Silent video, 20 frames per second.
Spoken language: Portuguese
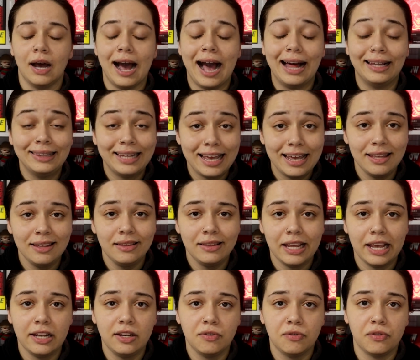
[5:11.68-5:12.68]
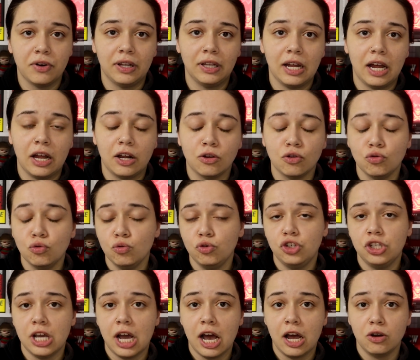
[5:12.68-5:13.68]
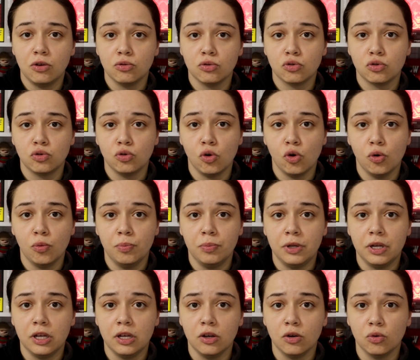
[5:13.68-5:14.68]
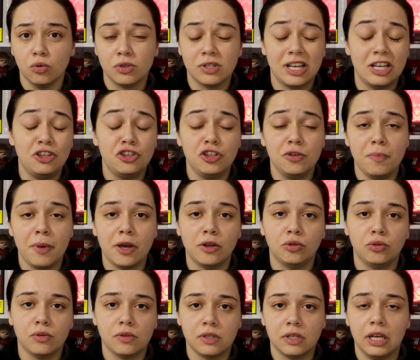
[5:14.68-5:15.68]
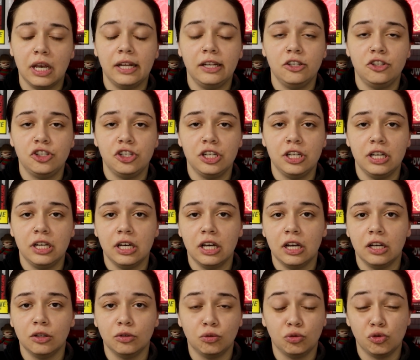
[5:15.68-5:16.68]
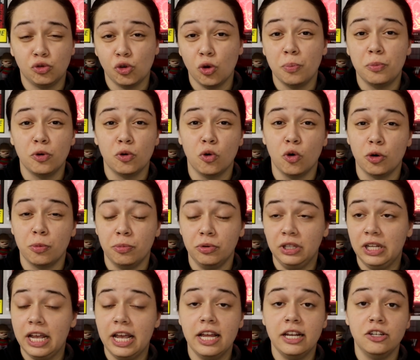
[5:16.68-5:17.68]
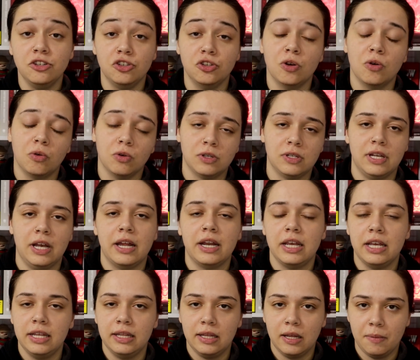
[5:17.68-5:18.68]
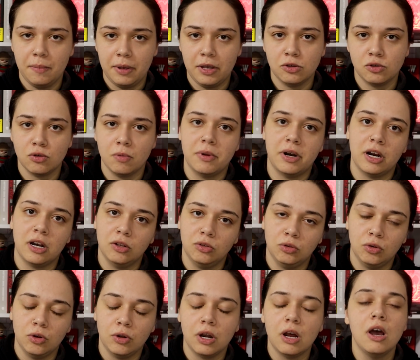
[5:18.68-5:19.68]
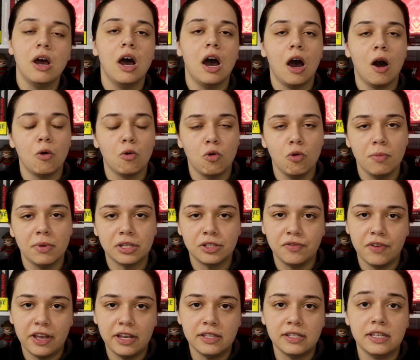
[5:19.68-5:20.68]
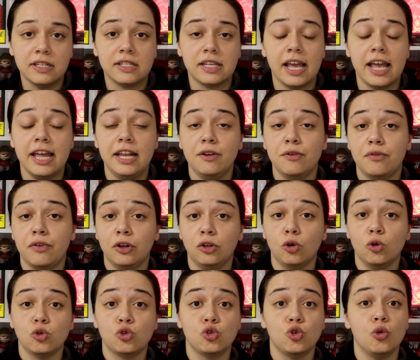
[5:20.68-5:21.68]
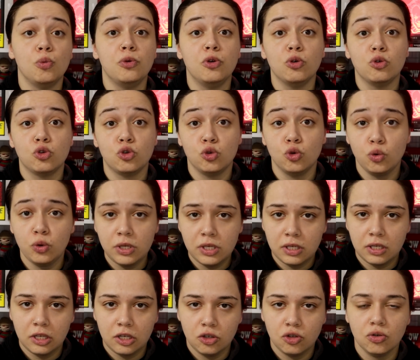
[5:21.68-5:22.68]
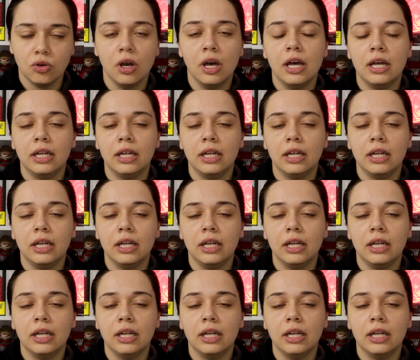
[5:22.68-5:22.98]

além dele falar no diário sobre os sentimentos que ele tinha sobre o corpo dele, de não gostar, e também sobre a cantora, algumas vezes ele falou sobre o suicídio,